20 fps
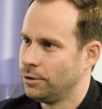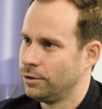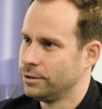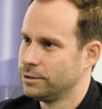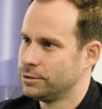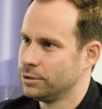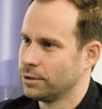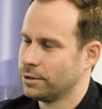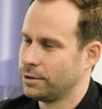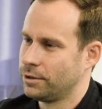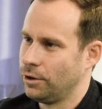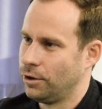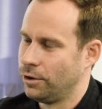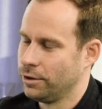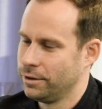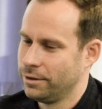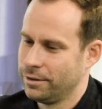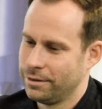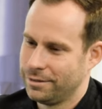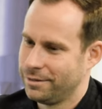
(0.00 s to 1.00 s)
Und ich sage
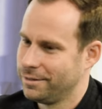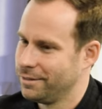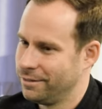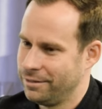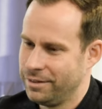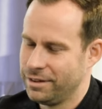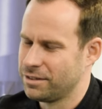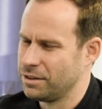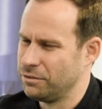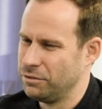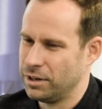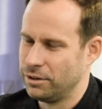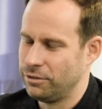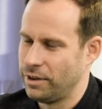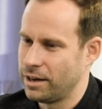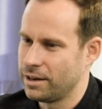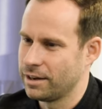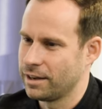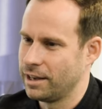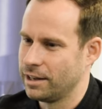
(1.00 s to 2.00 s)
dann, wie es dann
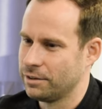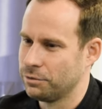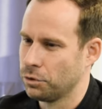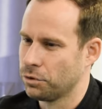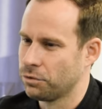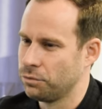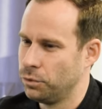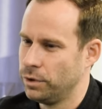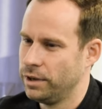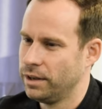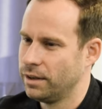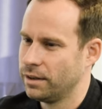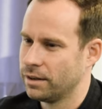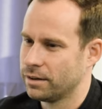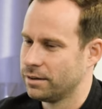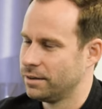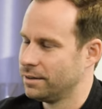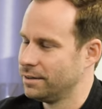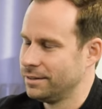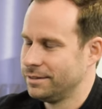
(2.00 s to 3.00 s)
wieder weitergeht, wo es wohin
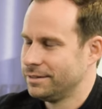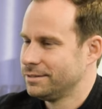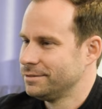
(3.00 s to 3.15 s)
geht,